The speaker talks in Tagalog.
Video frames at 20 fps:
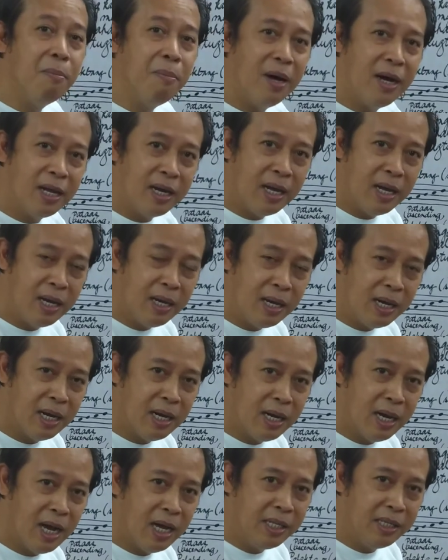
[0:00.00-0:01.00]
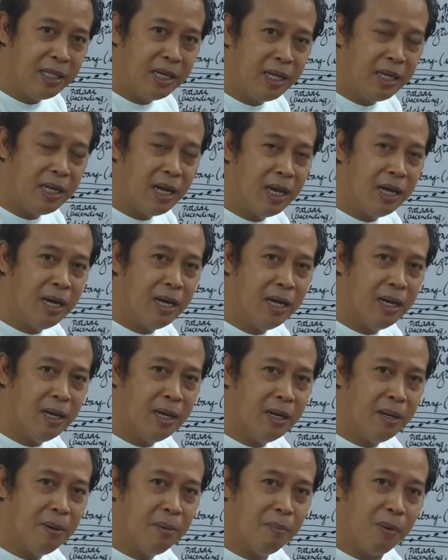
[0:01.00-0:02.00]
para uh, ating
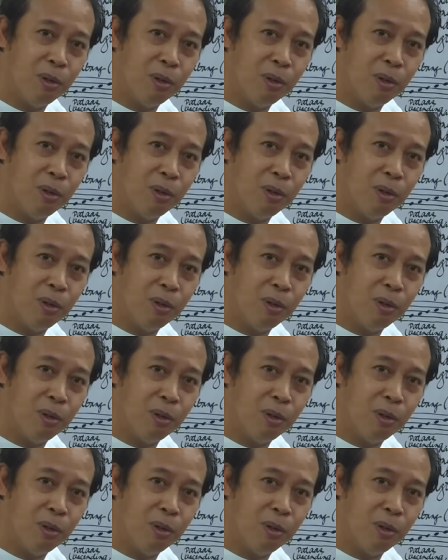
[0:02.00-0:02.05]
uh,